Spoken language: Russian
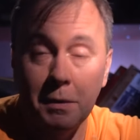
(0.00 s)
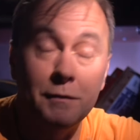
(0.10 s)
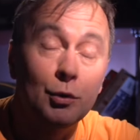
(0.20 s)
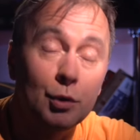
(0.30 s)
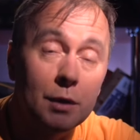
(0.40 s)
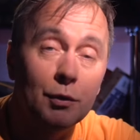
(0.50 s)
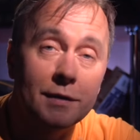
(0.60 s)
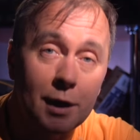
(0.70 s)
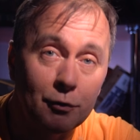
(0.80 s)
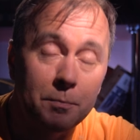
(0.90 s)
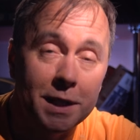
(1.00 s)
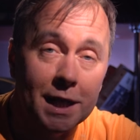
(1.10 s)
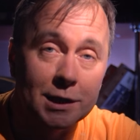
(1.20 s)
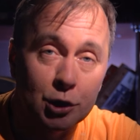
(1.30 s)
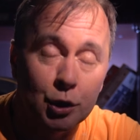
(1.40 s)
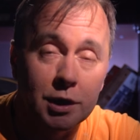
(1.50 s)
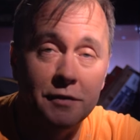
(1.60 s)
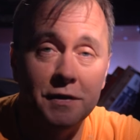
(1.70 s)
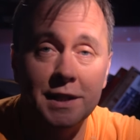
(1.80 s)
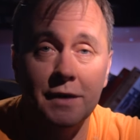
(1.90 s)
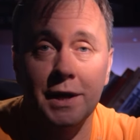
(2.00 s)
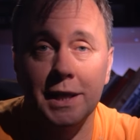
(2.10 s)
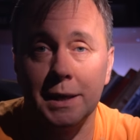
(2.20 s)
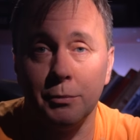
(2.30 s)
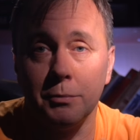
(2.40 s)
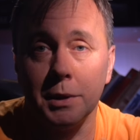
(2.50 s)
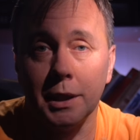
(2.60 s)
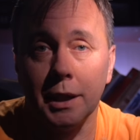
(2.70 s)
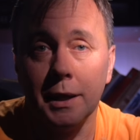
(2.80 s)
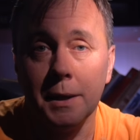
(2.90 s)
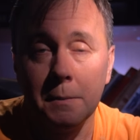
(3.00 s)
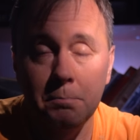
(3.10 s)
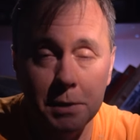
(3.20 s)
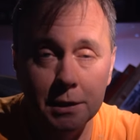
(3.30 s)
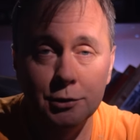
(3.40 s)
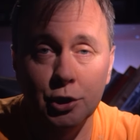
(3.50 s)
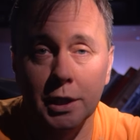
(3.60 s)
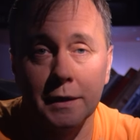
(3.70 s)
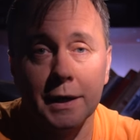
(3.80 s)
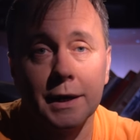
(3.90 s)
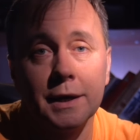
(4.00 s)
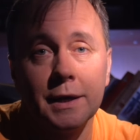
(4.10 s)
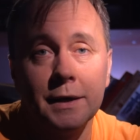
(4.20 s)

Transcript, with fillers: По виду-то его сразу понятно, что не до фехтования ему было. Пил человек.